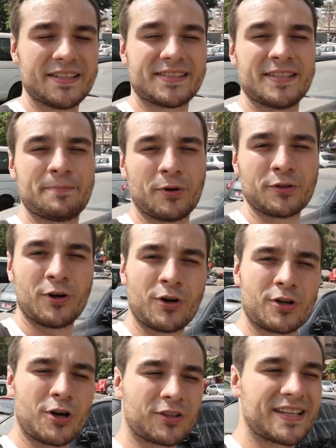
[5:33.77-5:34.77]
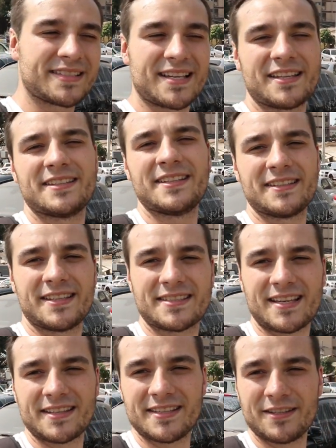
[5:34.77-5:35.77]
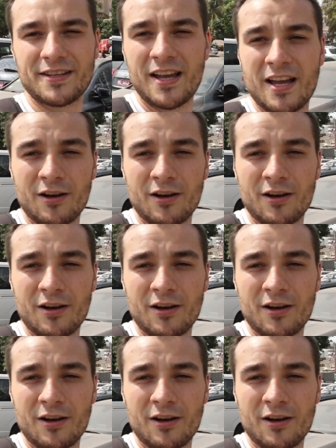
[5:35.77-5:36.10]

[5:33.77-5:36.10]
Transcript: ici pendant encore des années et des années.